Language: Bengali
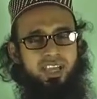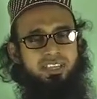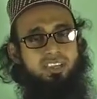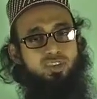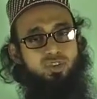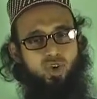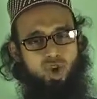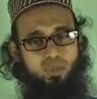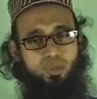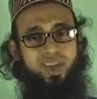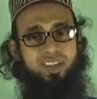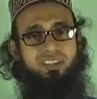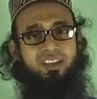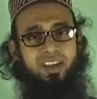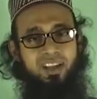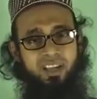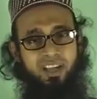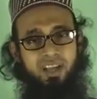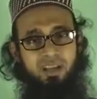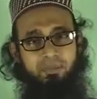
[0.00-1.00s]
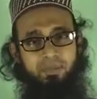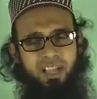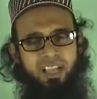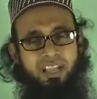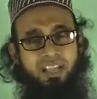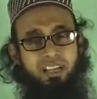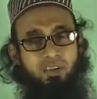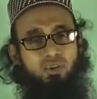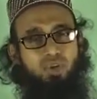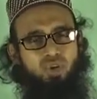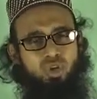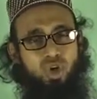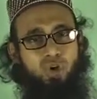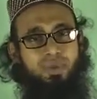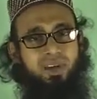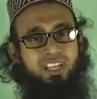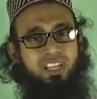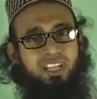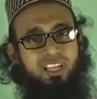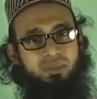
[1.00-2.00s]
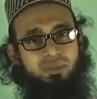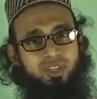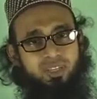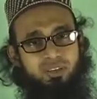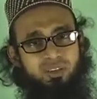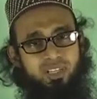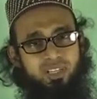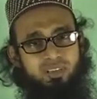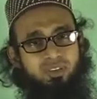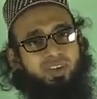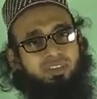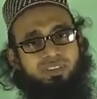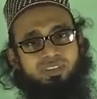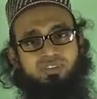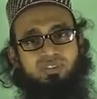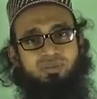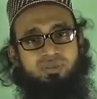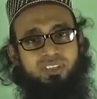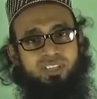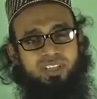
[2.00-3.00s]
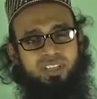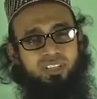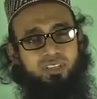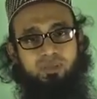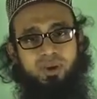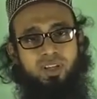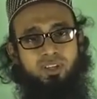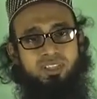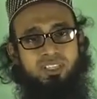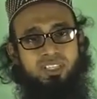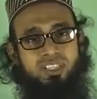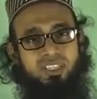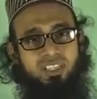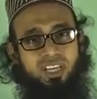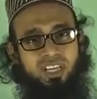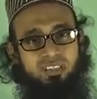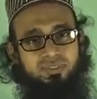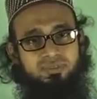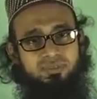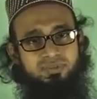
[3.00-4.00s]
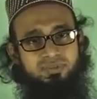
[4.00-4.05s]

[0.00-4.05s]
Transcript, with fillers: এই যে জমা থাকা পায়খানাগুলো জমা থাকে ভিতরে টক্সিন জমতে থাকে তো ভালো জিনিস না